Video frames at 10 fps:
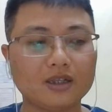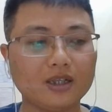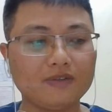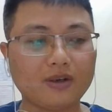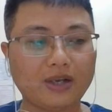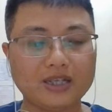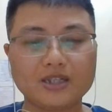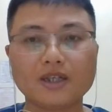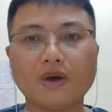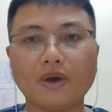rơi vào cảnh
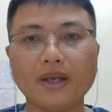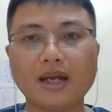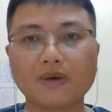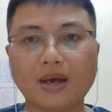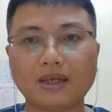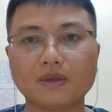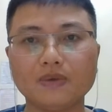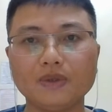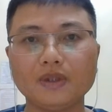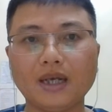chết đói hàng loạt
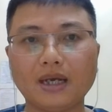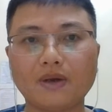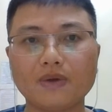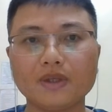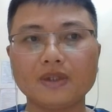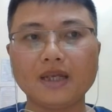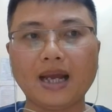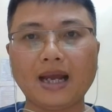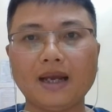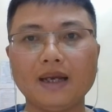cũng như là có những
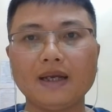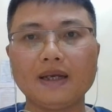nhà